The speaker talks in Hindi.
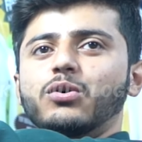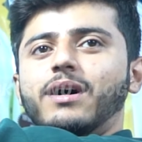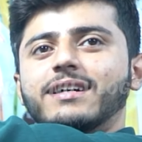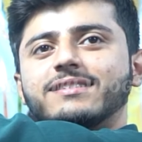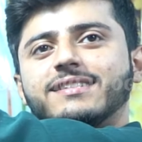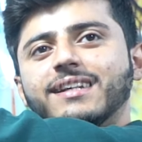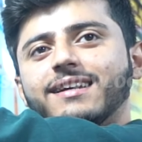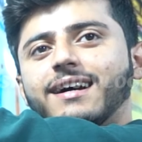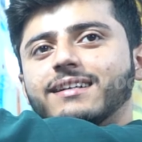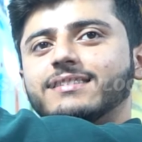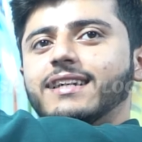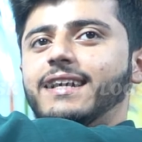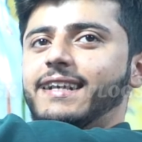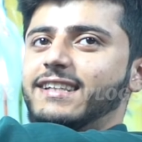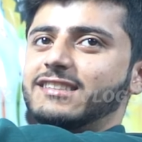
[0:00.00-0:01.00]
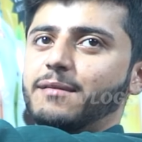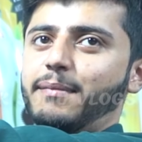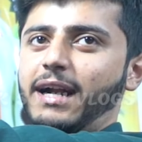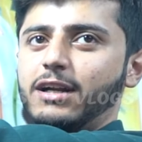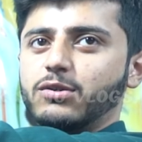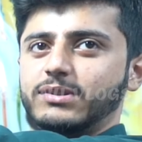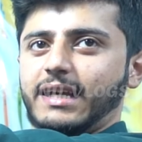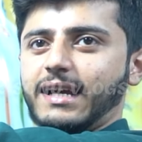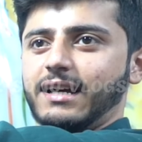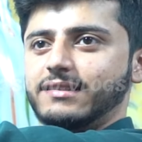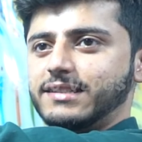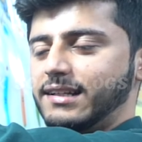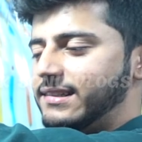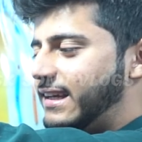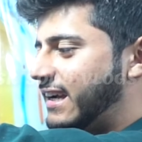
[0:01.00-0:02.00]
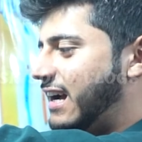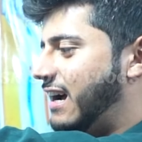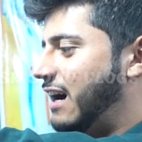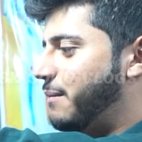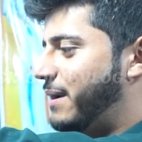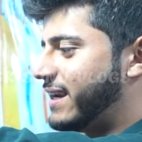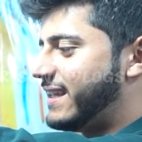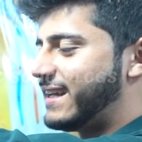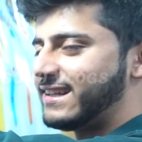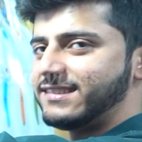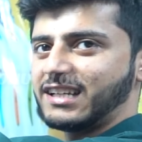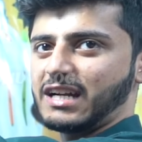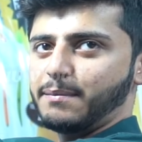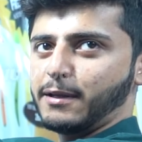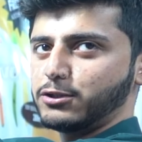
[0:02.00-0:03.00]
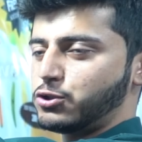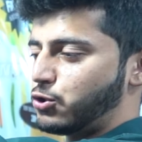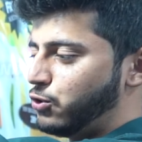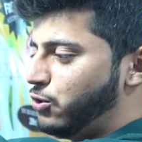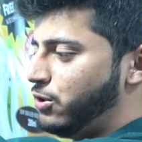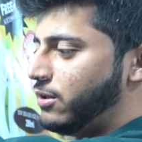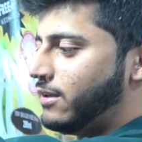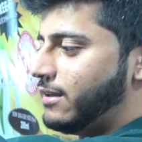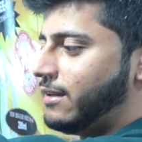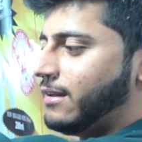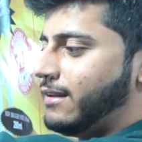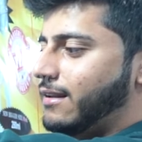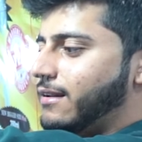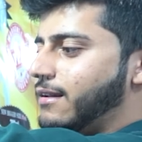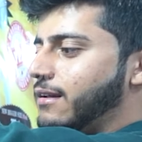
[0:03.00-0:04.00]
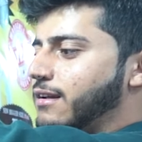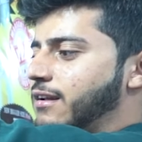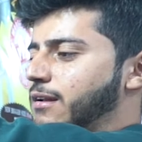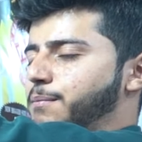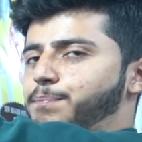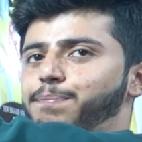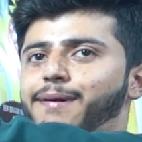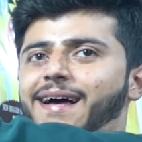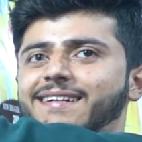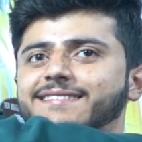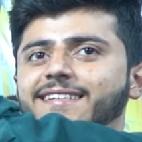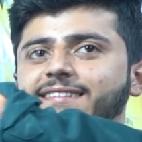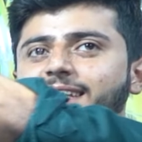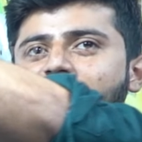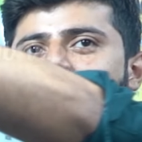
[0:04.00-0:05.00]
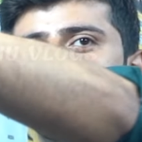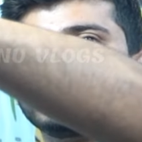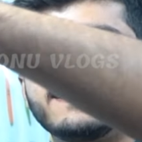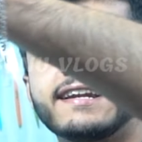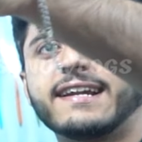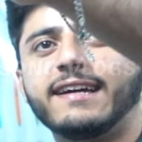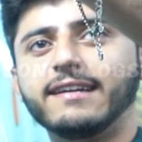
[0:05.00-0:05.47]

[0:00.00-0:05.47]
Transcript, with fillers: जो अच्छी खासी हीटिंग से मेल्ट हो जाएगा जल जाएगा हमारी यार से कपड़ा तो छोड़ो प्लास्टिक तक नहीं जल रहा